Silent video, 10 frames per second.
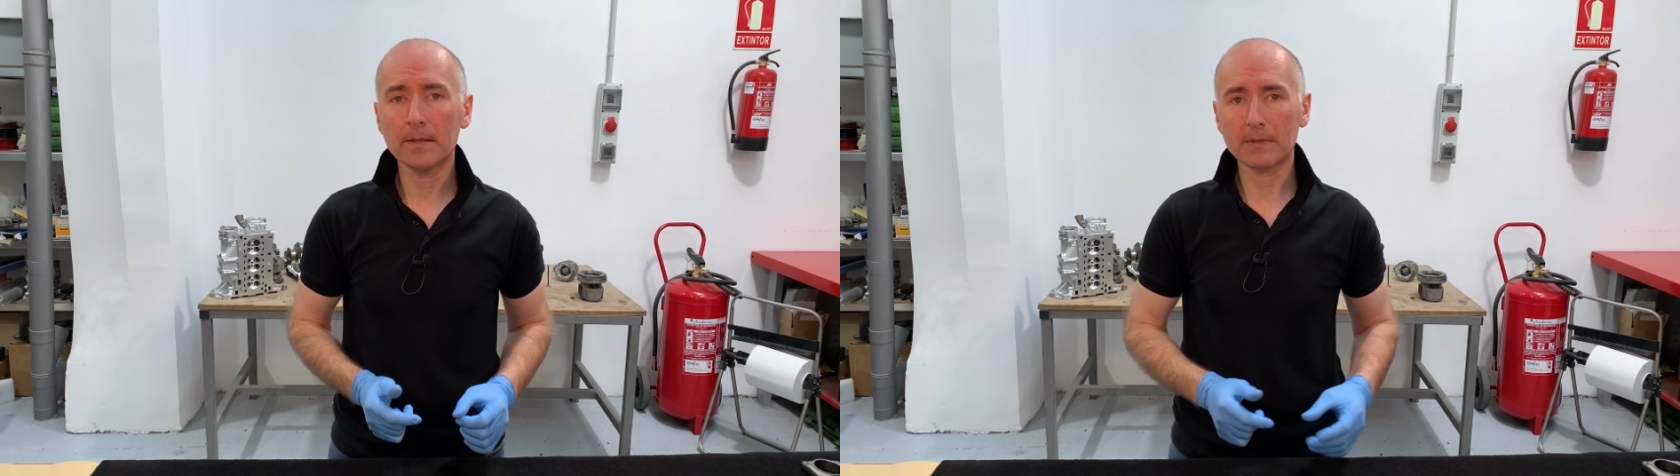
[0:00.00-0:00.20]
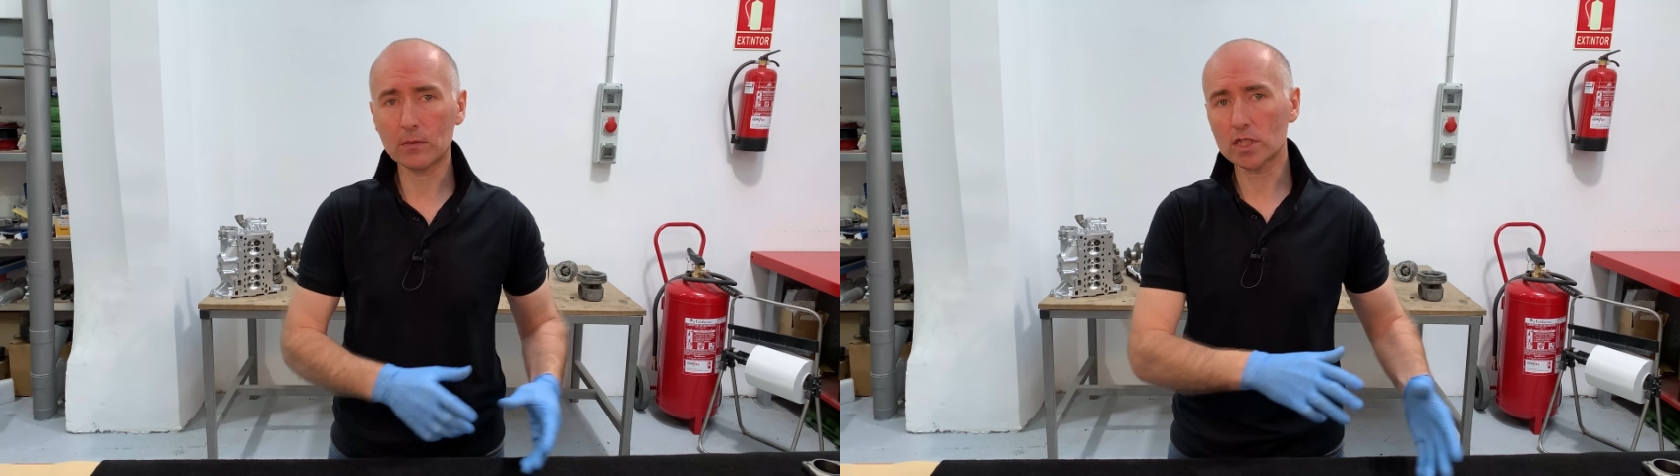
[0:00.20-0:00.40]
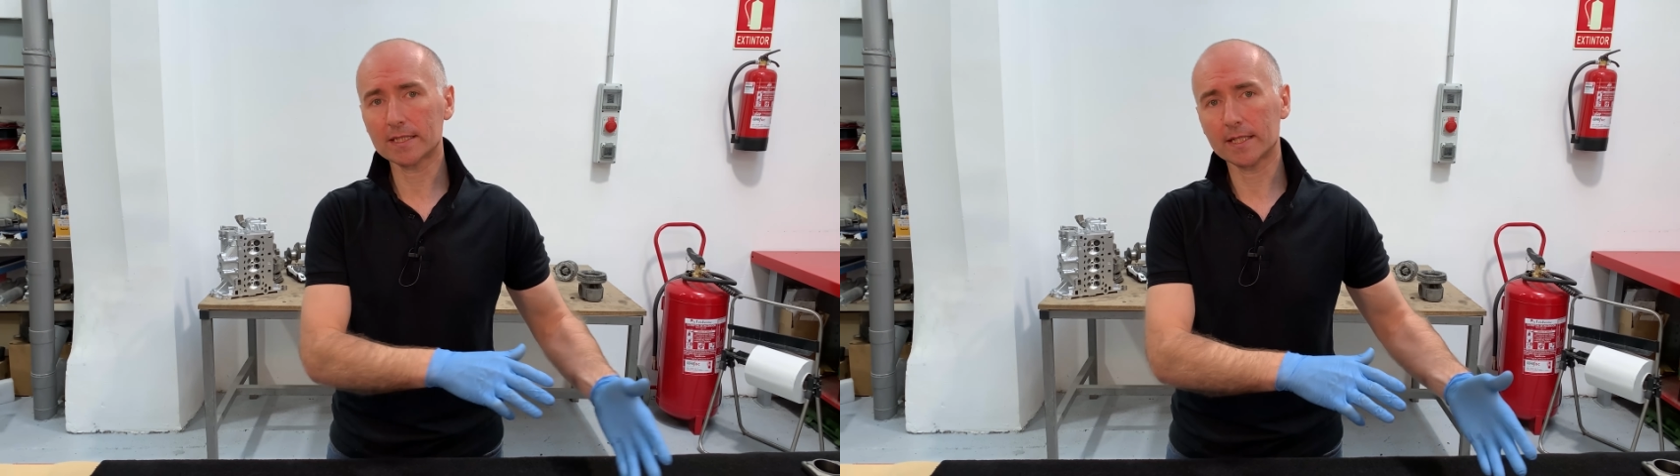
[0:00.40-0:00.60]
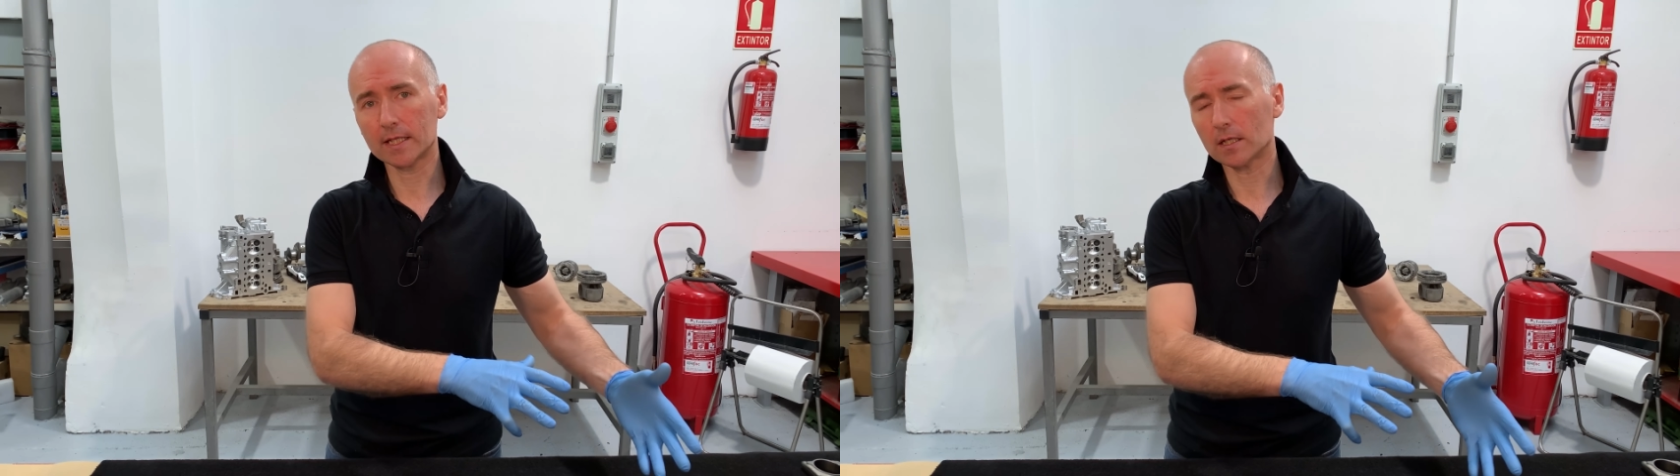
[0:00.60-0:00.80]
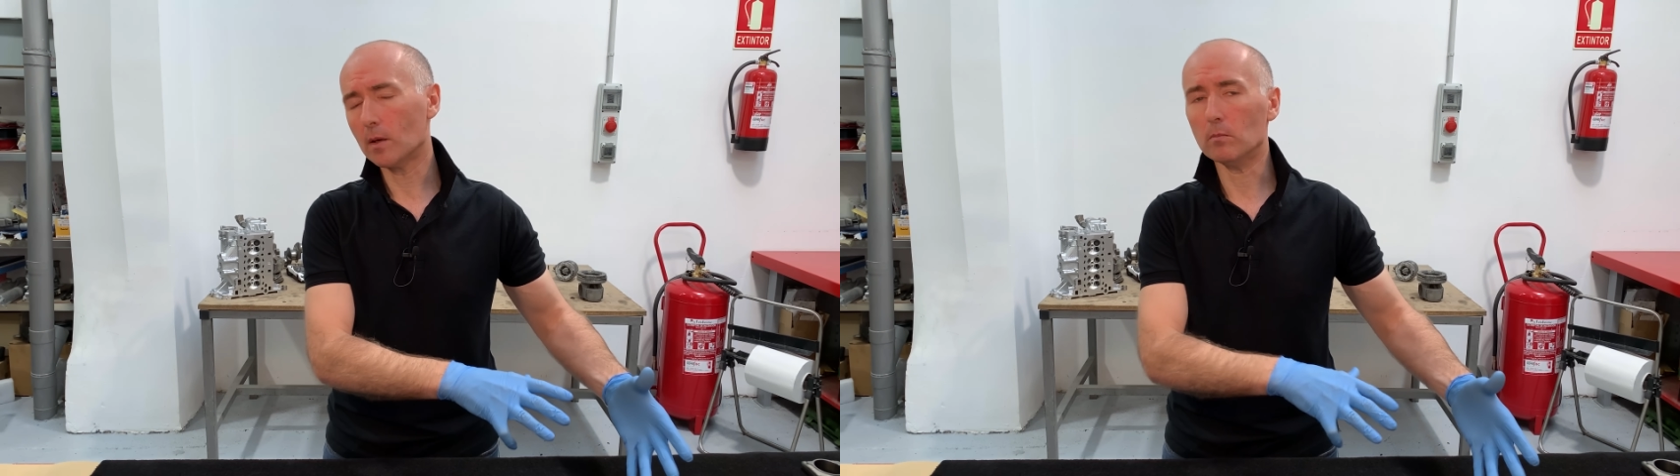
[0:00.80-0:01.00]
vamos a
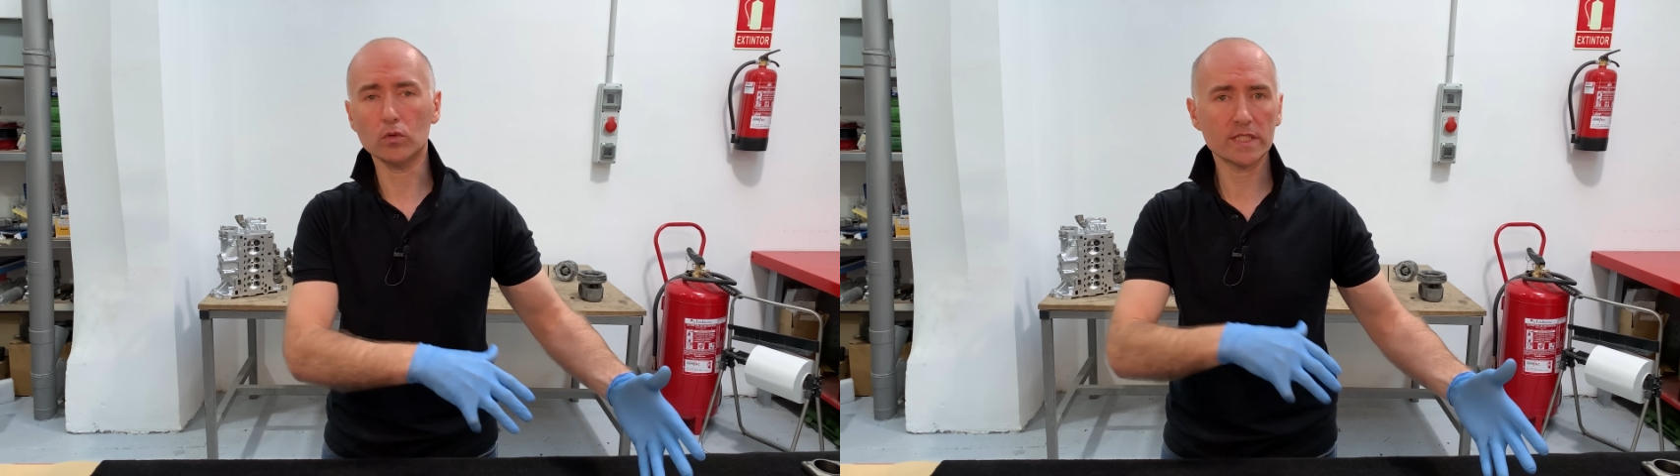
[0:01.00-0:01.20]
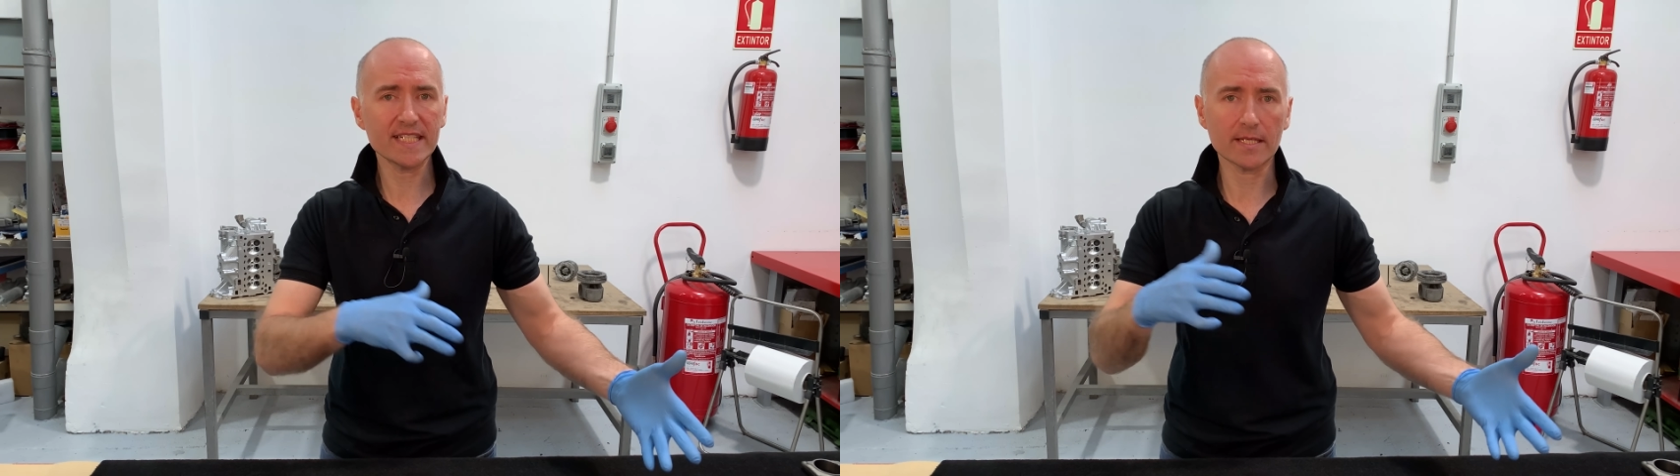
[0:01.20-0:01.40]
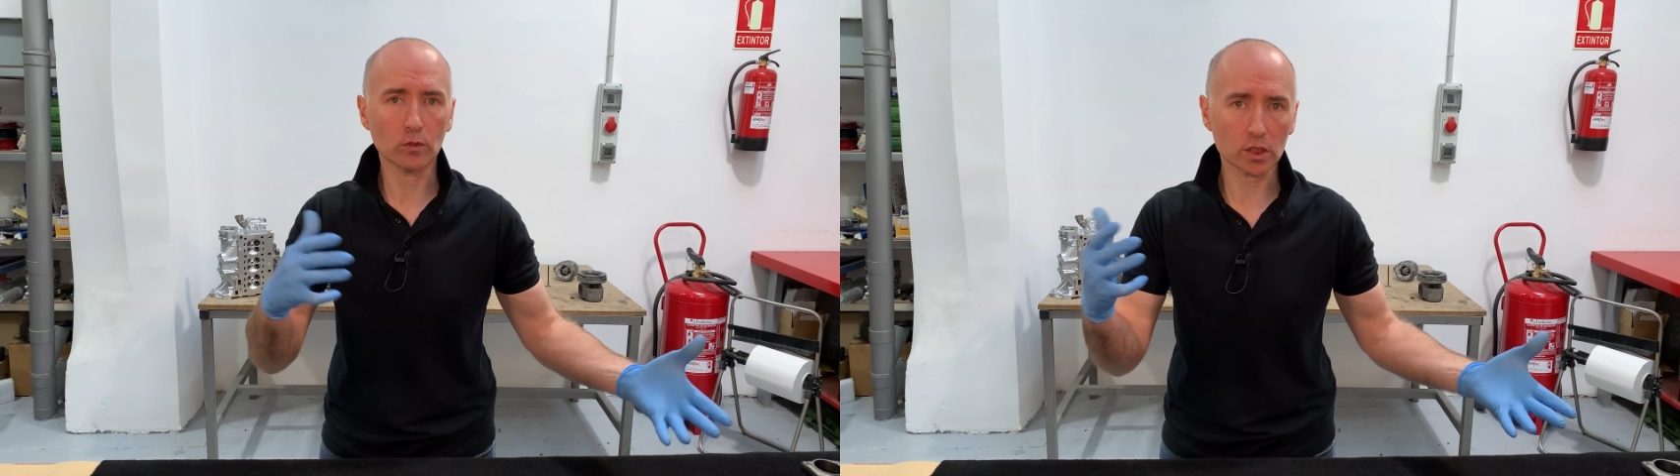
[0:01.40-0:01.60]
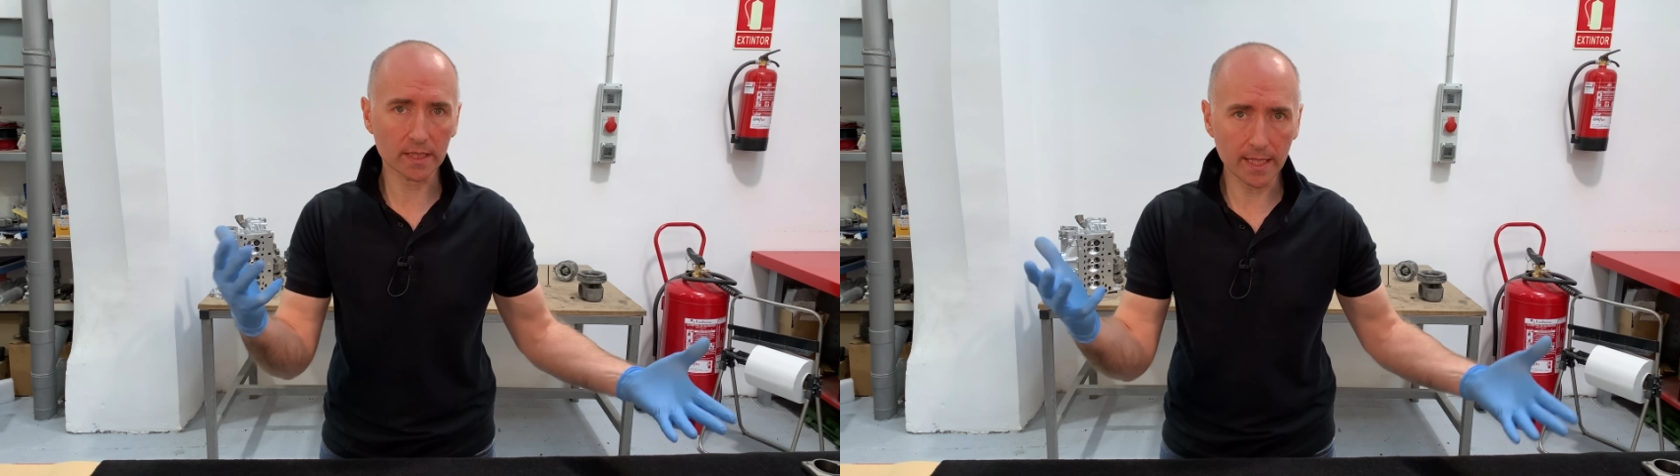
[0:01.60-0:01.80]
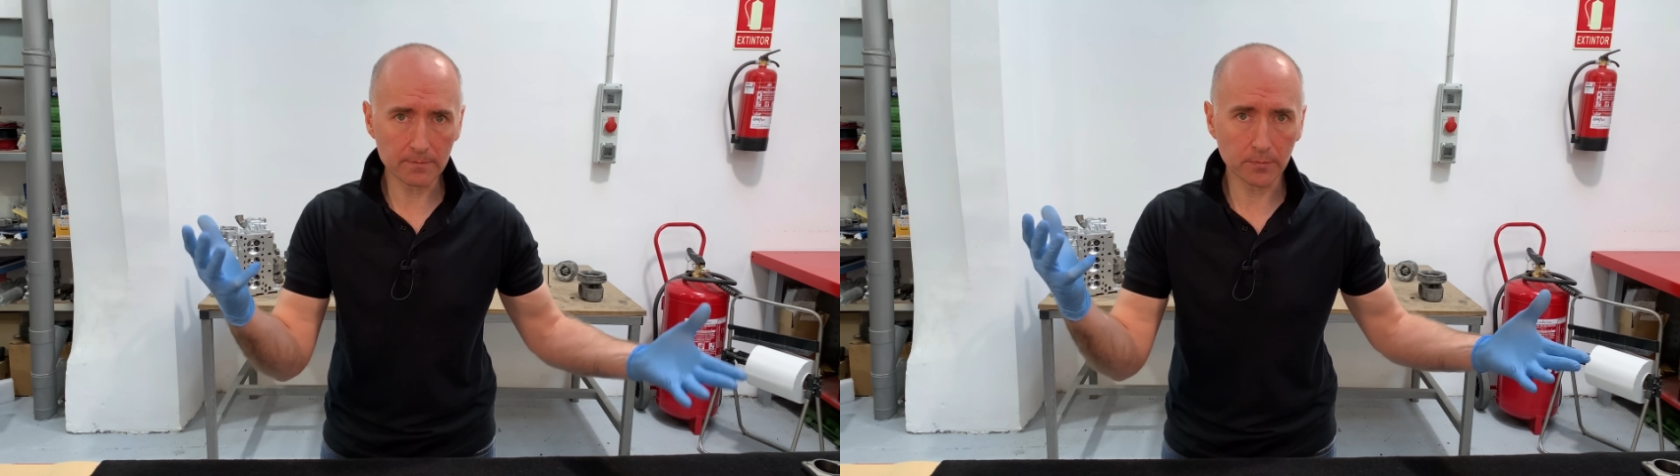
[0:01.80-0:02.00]
tener muchísimo
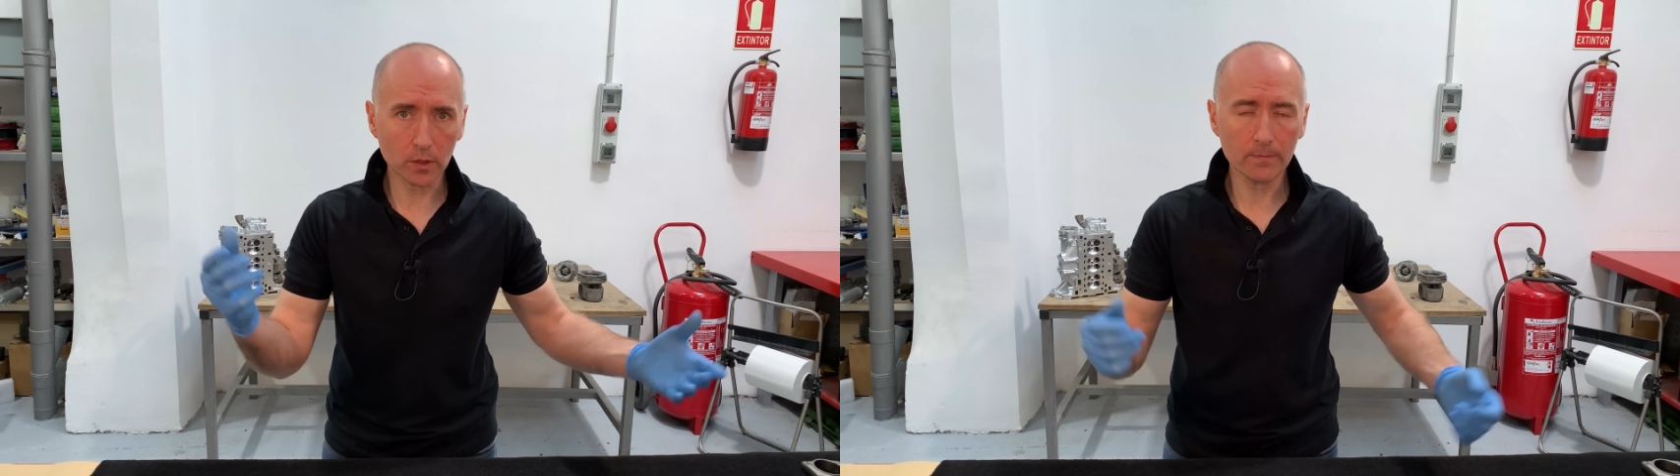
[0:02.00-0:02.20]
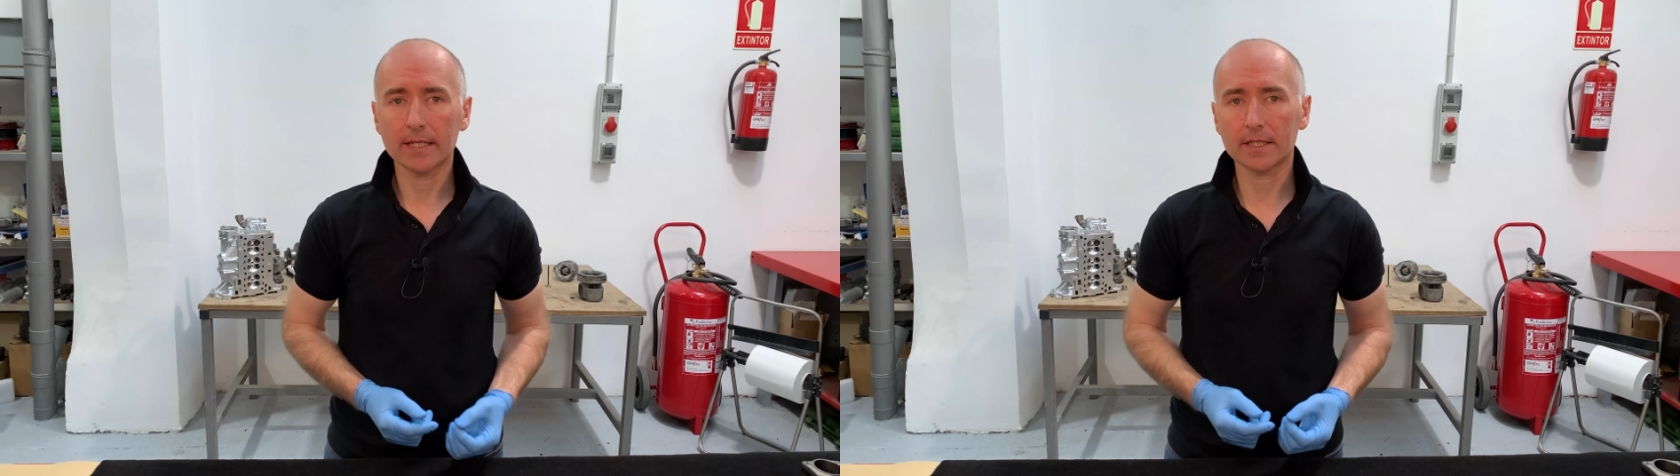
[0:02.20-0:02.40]
tiempo,